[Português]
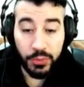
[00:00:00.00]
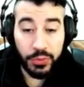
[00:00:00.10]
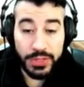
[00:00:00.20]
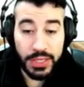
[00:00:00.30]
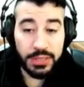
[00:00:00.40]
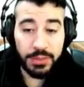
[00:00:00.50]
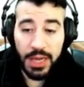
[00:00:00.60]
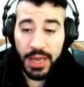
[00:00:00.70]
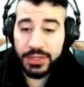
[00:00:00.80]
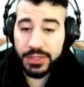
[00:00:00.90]
por 100 de
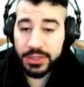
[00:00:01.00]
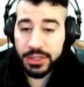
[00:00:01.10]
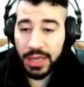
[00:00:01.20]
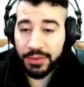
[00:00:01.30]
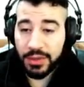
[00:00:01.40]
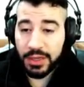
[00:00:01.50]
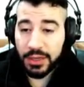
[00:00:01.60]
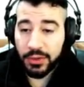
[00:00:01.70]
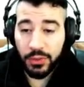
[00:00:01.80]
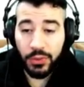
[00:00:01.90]
milhagens, que
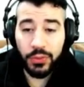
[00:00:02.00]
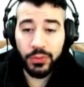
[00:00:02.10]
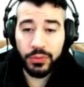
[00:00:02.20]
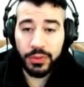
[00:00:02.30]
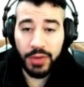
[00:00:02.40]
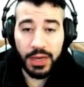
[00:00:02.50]
dava chrome e